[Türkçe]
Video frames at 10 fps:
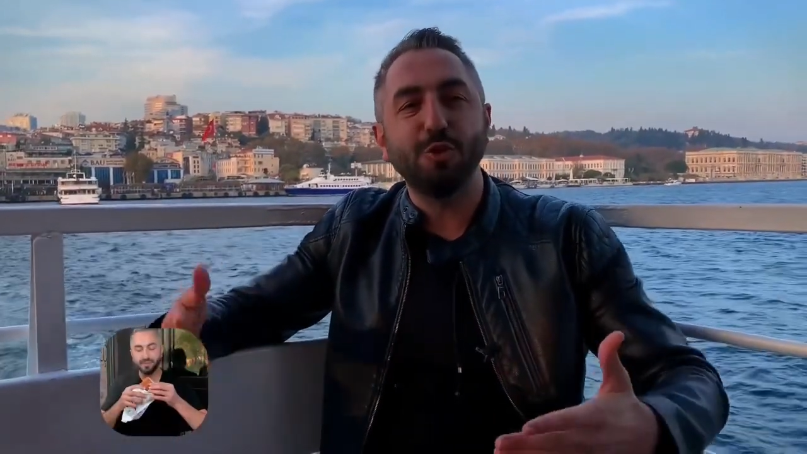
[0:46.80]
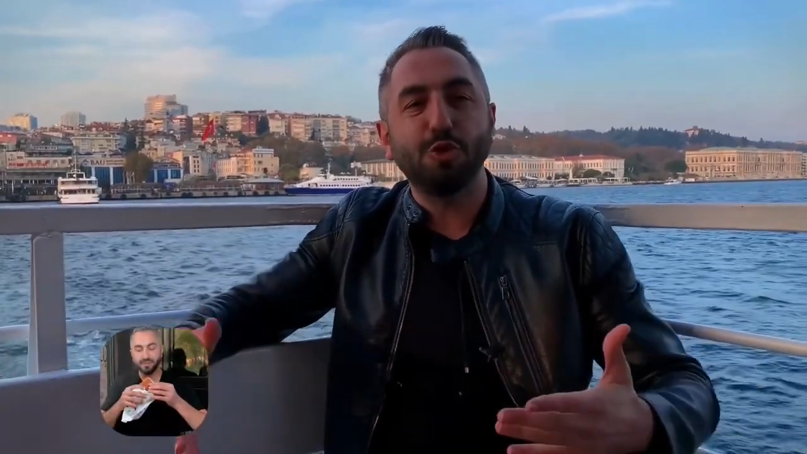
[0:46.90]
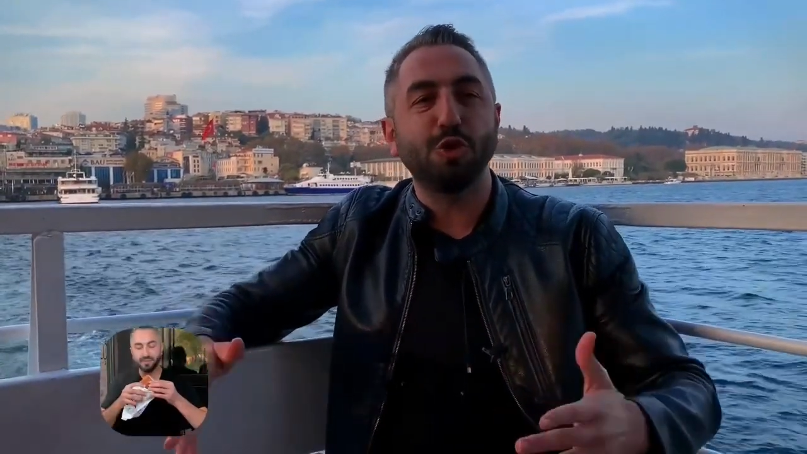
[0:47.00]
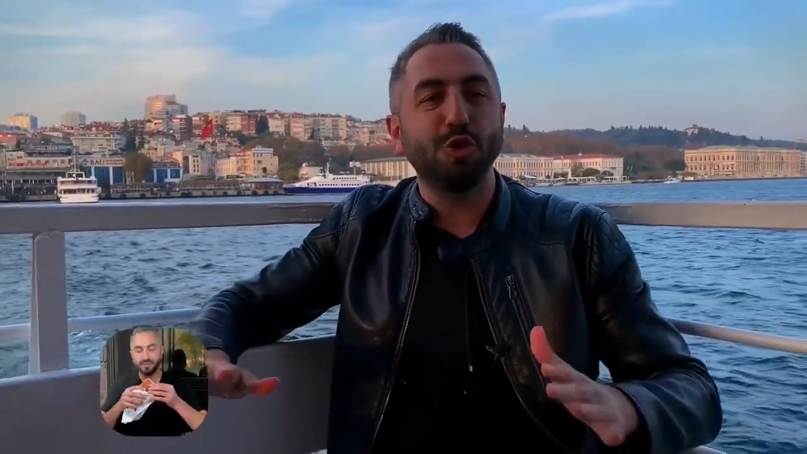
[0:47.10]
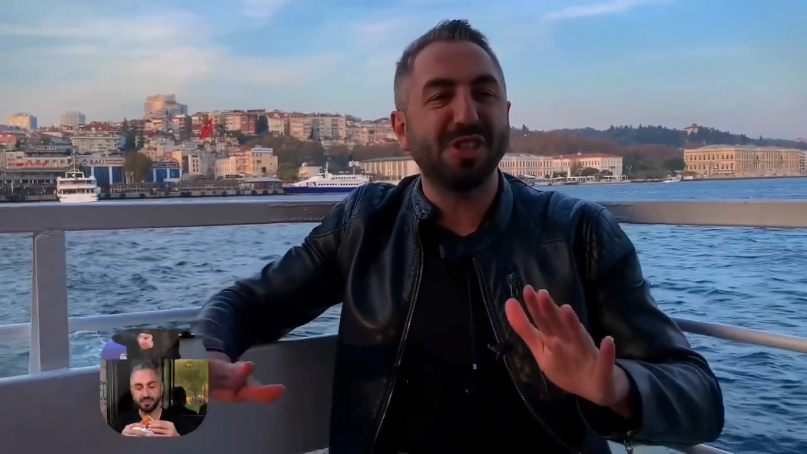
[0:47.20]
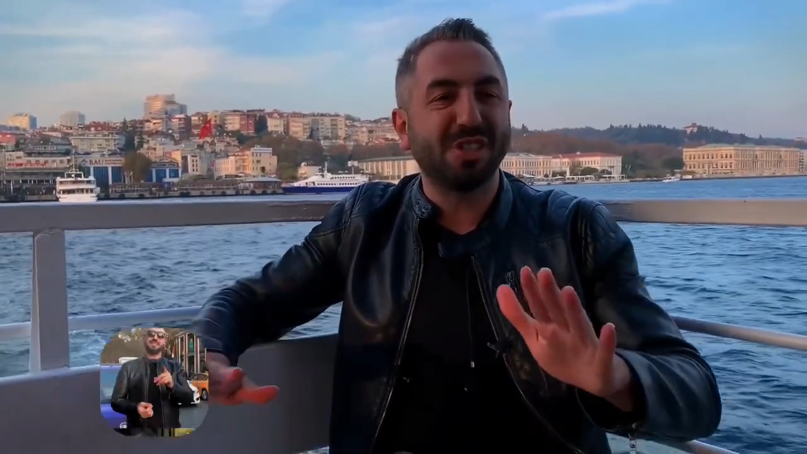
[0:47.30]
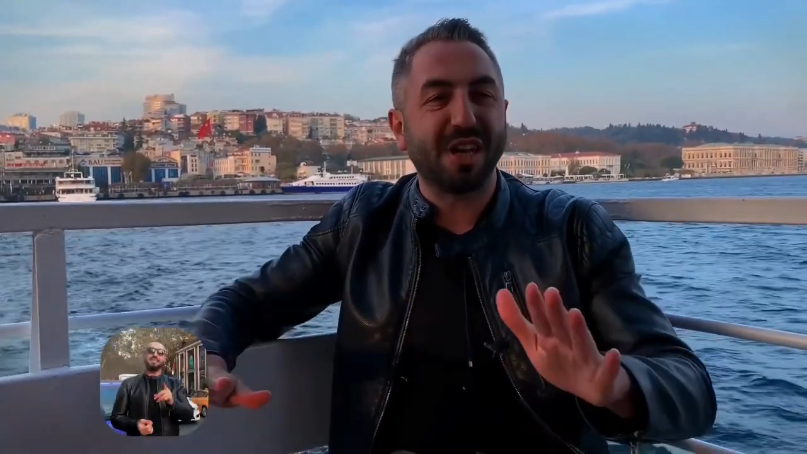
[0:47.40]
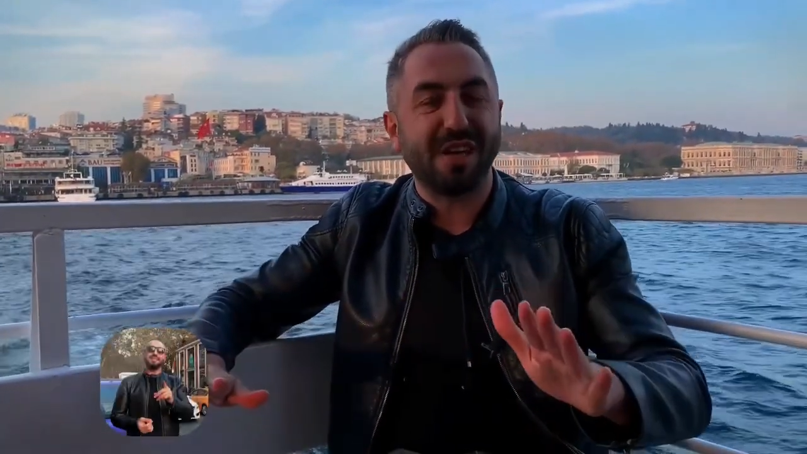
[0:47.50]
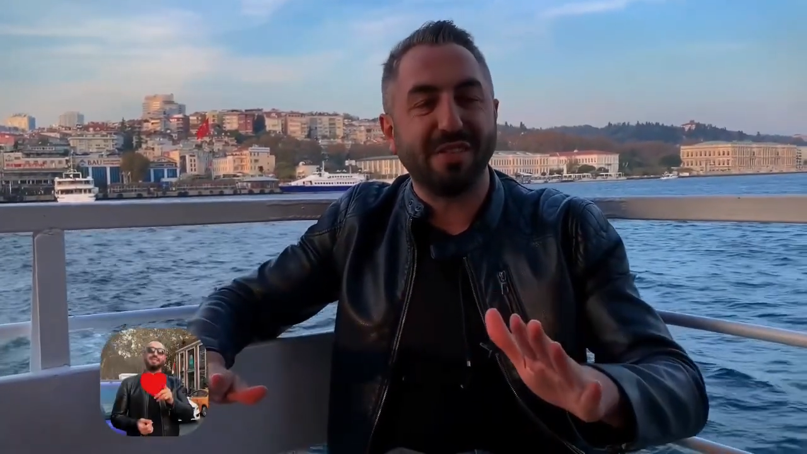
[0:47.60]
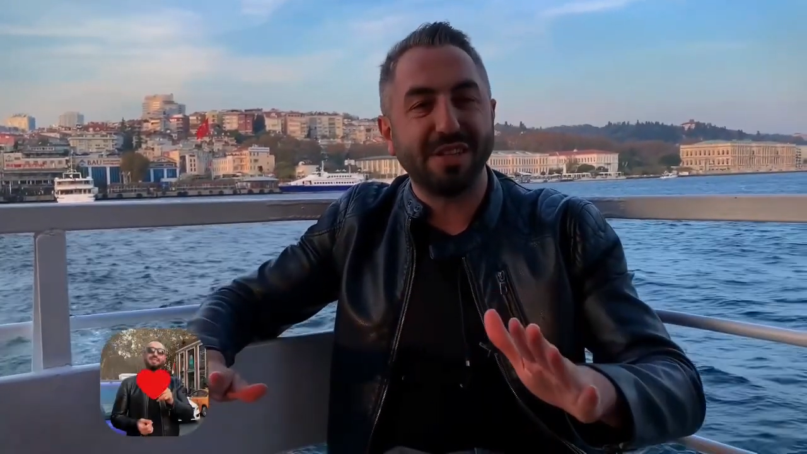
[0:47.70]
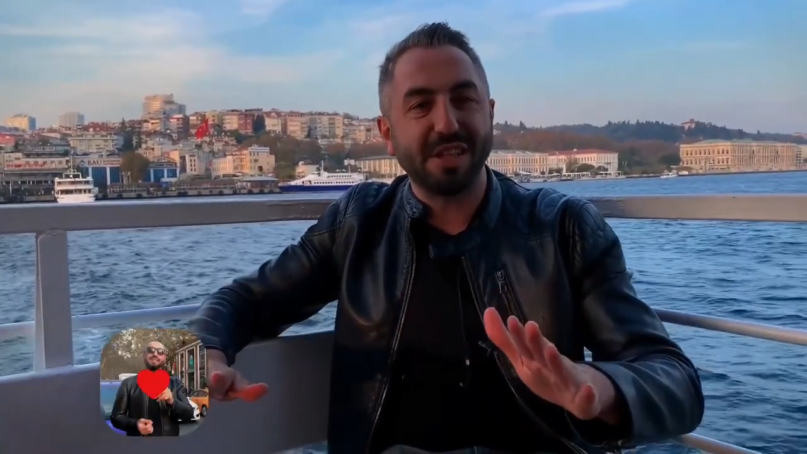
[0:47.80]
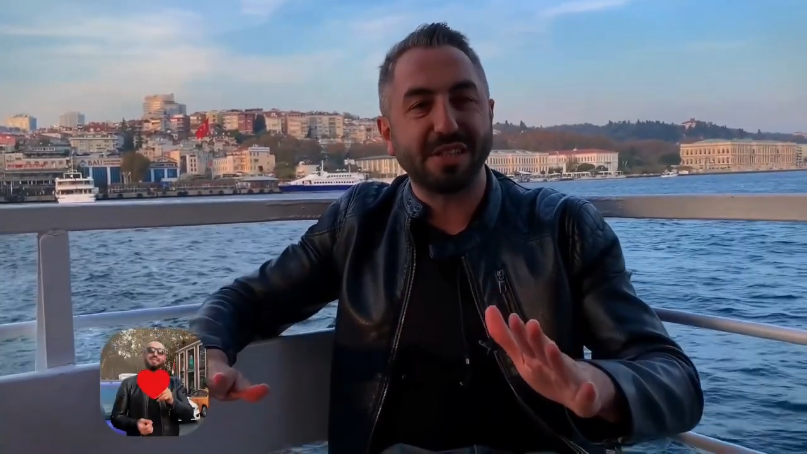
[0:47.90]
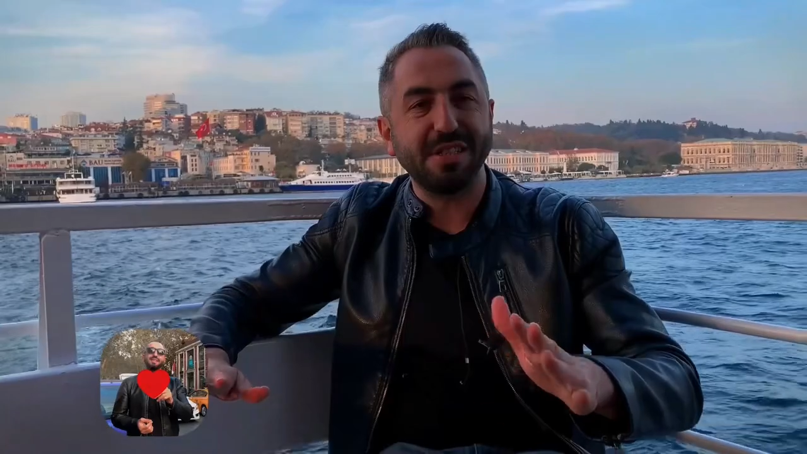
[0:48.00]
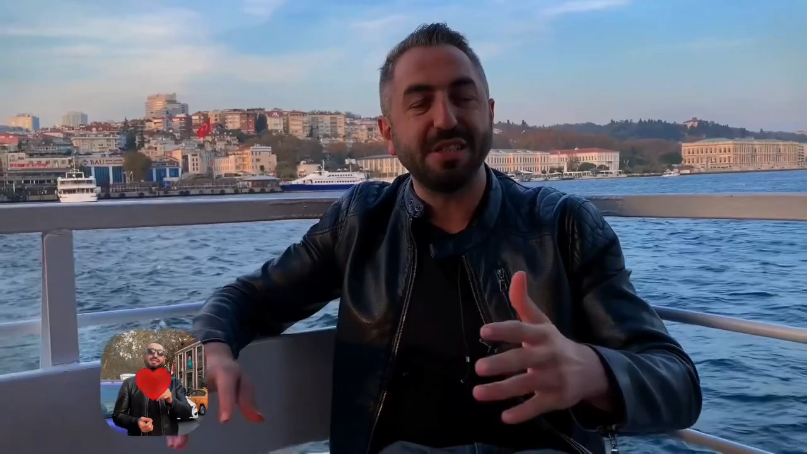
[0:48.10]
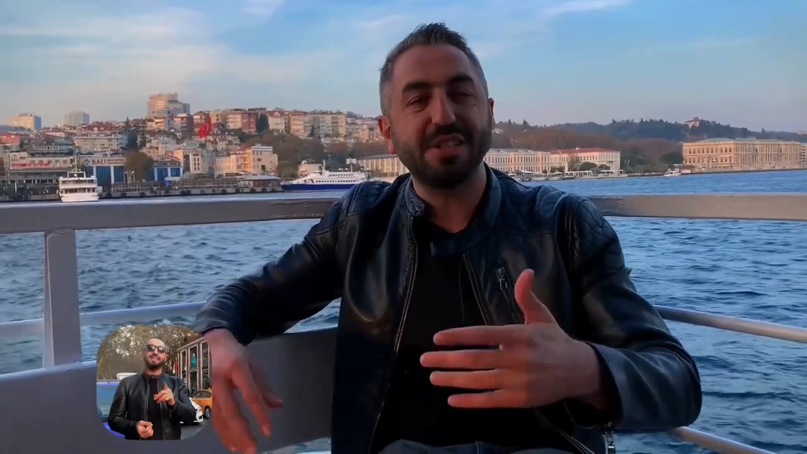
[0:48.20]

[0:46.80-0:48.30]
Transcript: Üçüncü siz karar vereceksiniz.